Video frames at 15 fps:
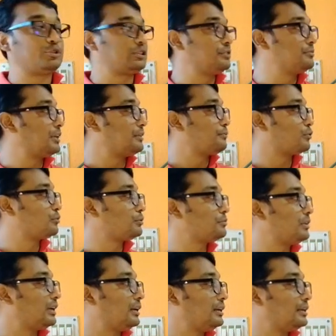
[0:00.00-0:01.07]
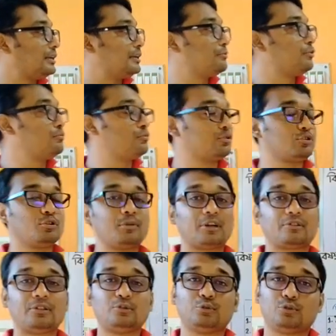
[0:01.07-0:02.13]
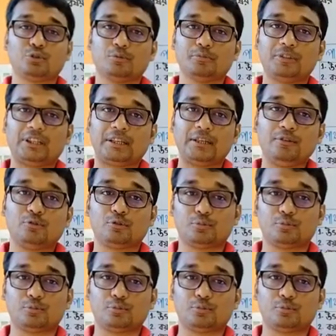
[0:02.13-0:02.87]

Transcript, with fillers: পশ্চিমঘাট পর্বতমালা এবং মধ্য ভারতের উচ্চভূমি থেকে